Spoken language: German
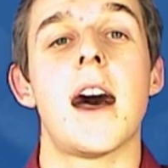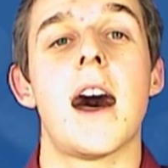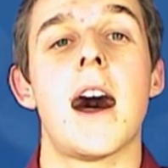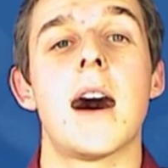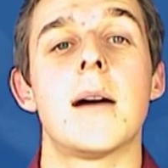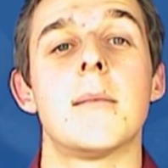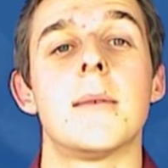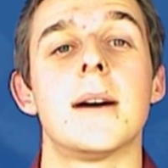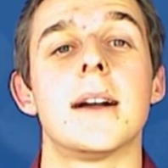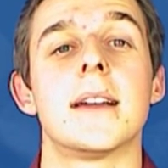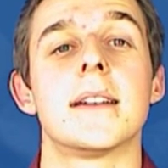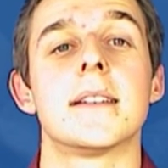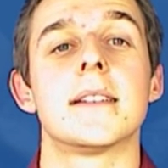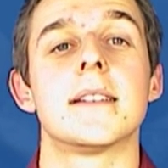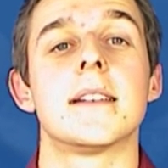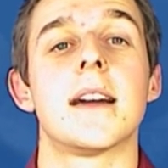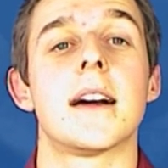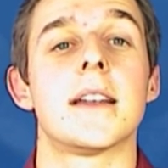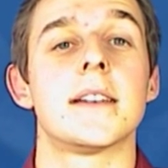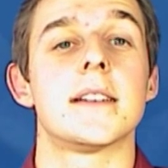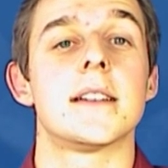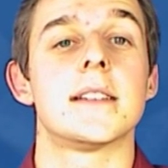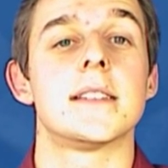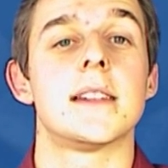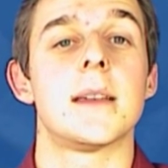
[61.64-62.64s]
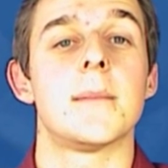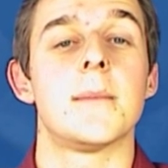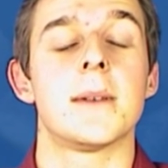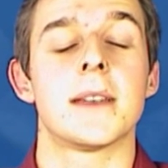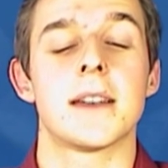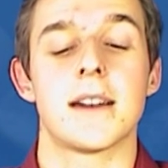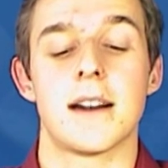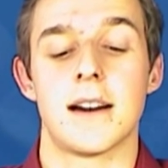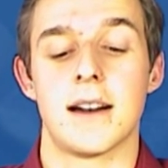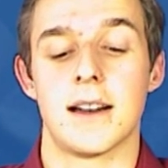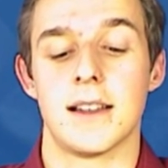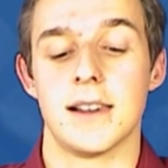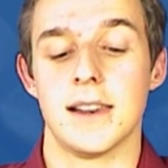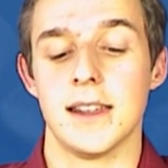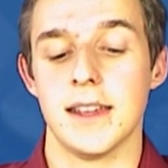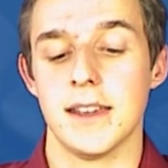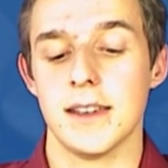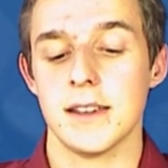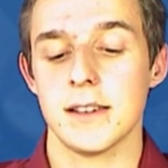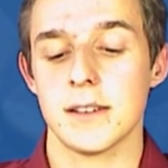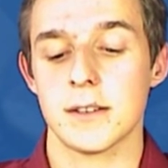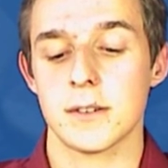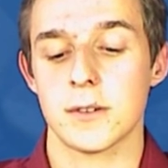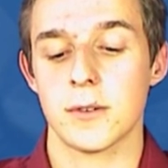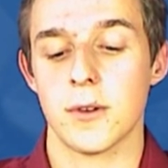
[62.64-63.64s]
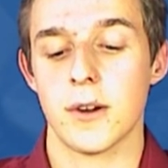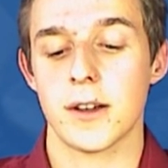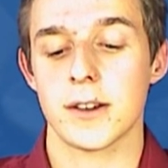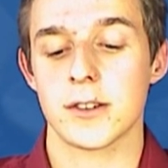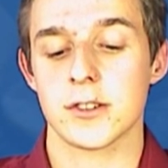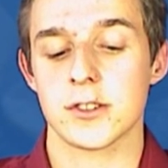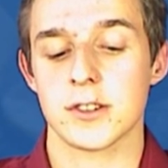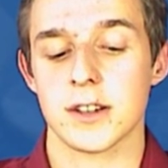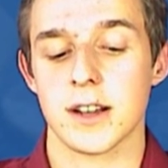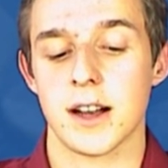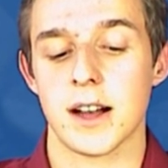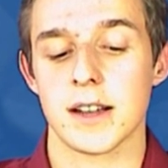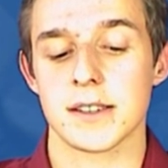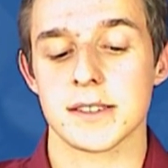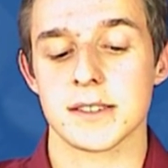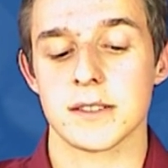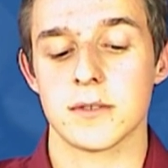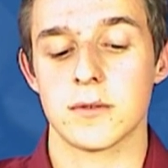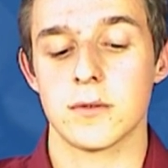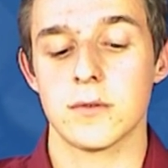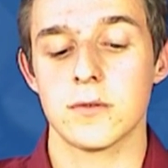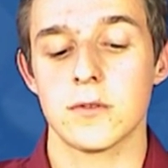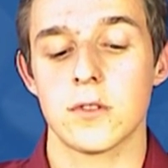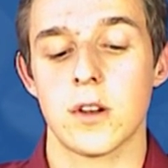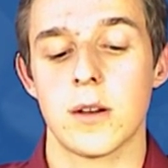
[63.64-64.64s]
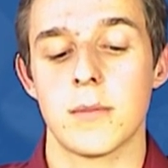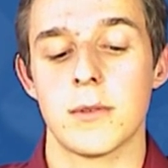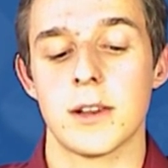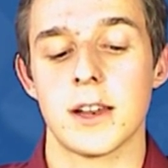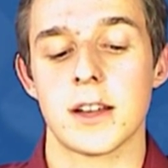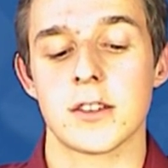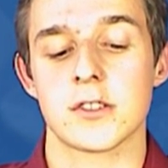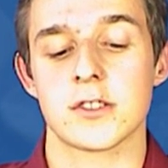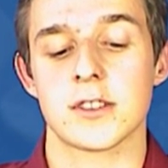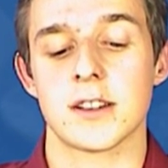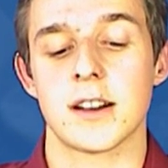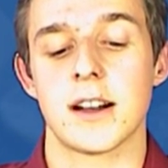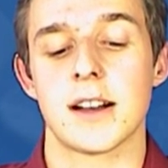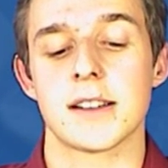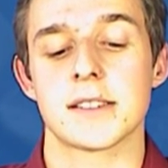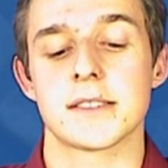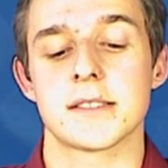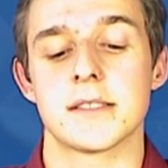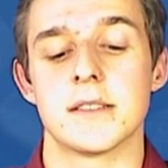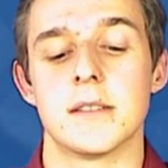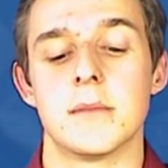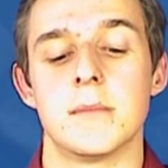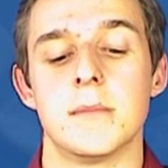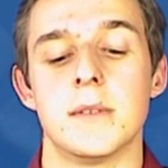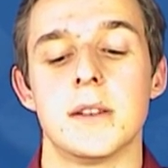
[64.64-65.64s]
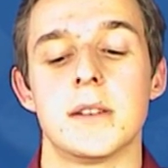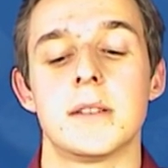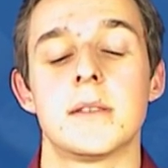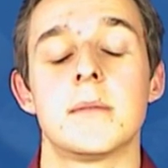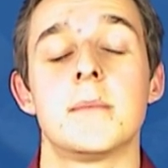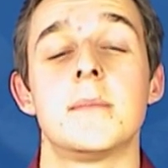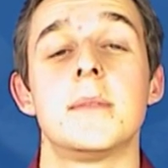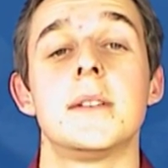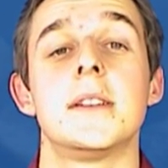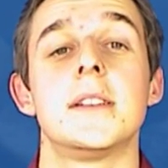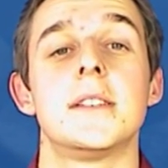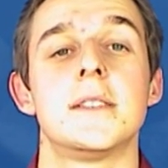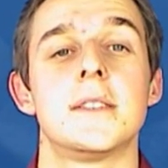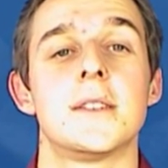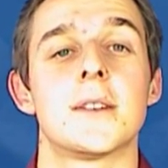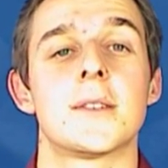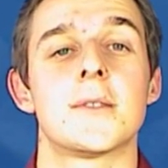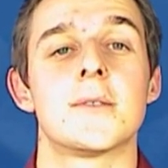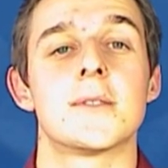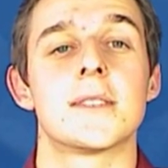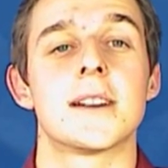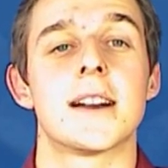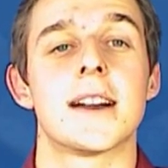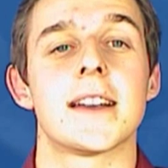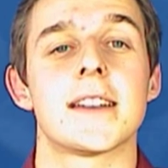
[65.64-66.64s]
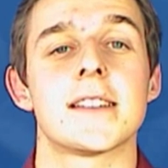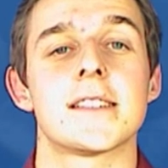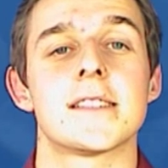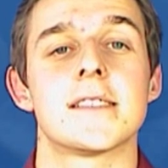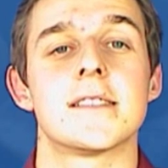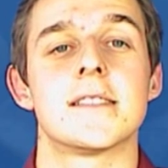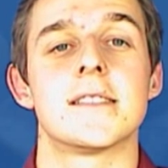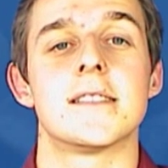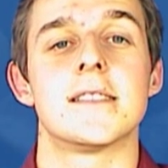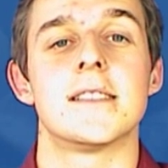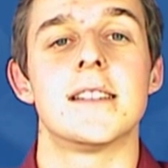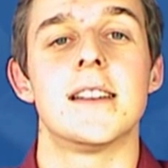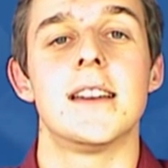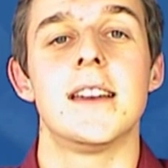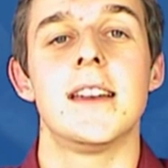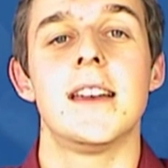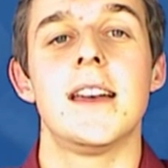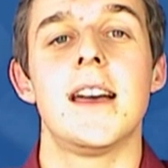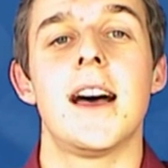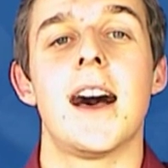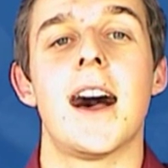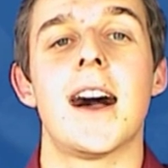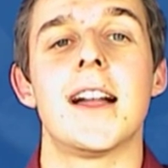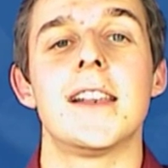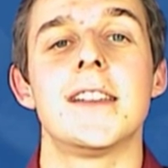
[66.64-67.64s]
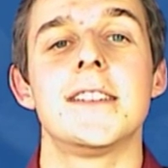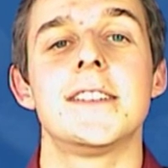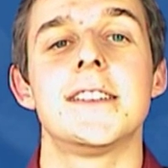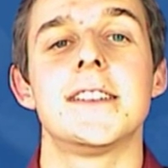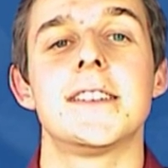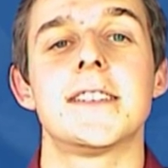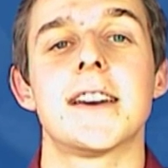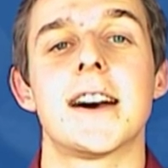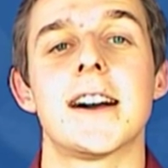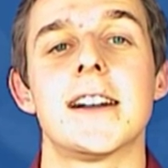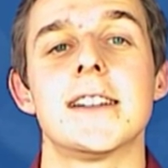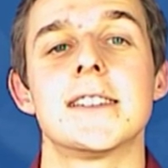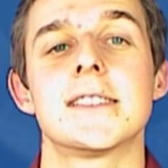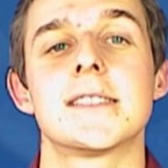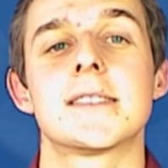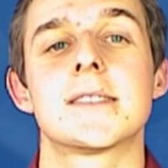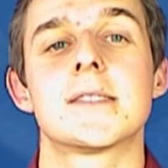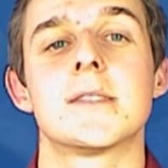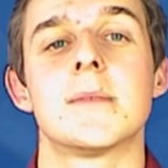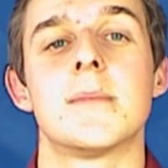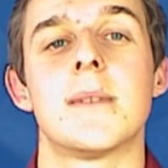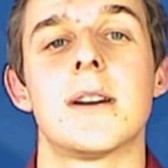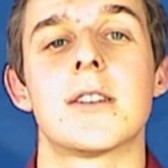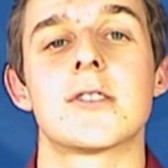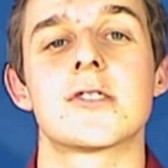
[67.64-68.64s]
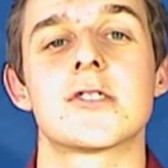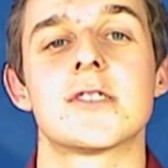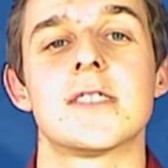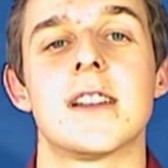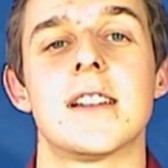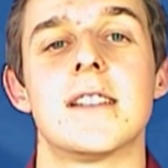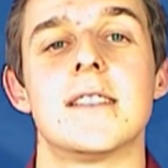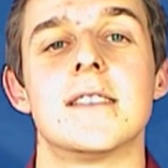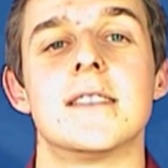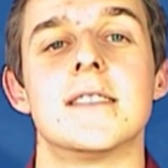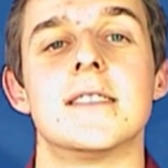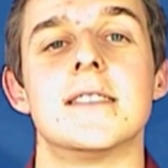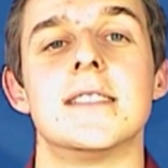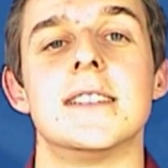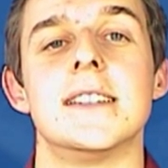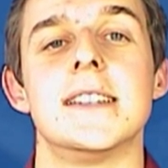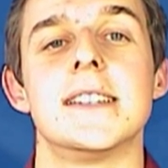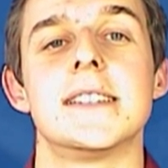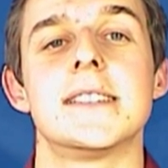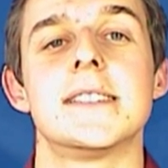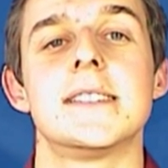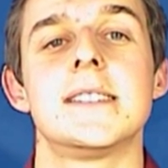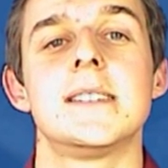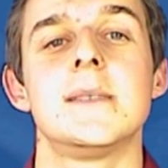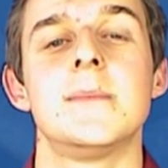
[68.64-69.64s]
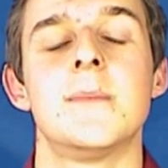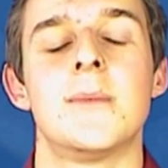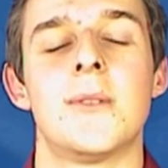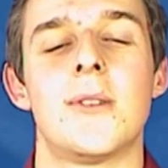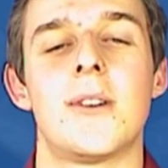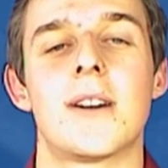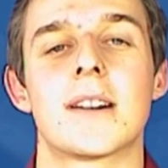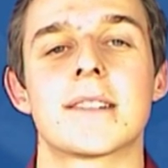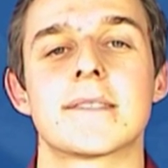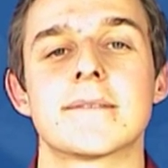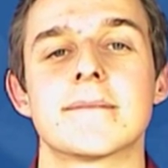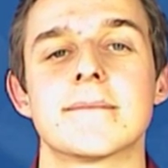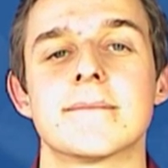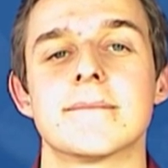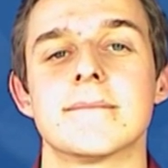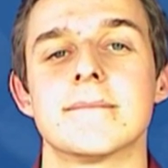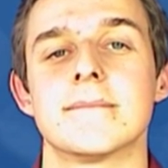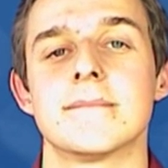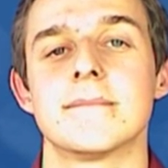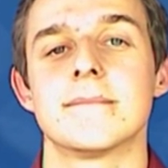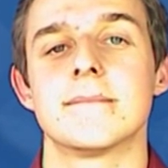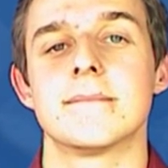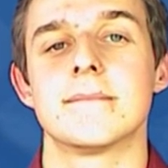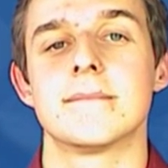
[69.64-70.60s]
der Arbeiten an der Demminger Allee, Gördestraße und Röbeler Straße mit Behinderung rechnen. Alle Details zur Baustelle lesen Sie morgen.